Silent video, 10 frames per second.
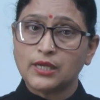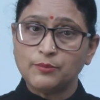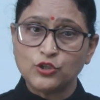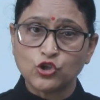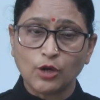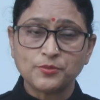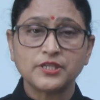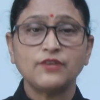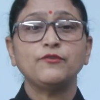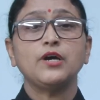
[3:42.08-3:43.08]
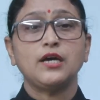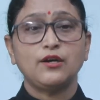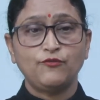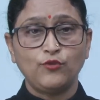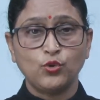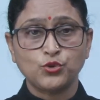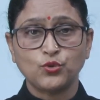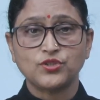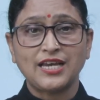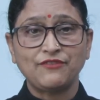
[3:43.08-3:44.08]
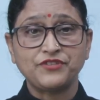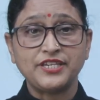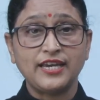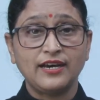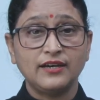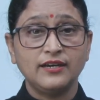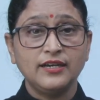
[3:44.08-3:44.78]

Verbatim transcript: कभी शॉप्स के फ्लोर्स को साफ किया